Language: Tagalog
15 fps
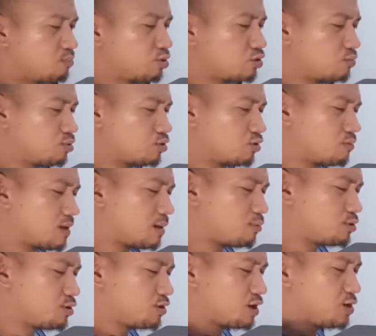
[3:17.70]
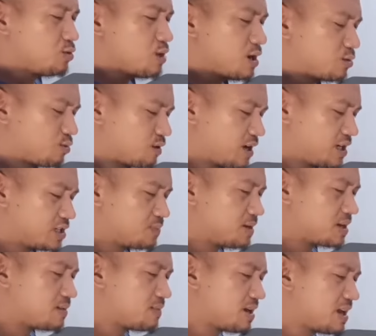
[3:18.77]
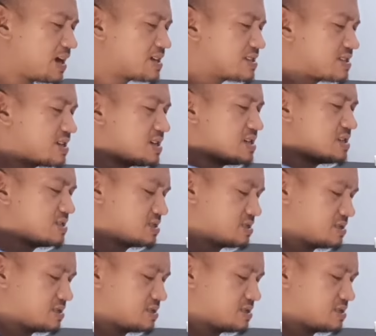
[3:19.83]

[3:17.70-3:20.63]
Buto-butong baboy yung kinuha ko guys para malasa.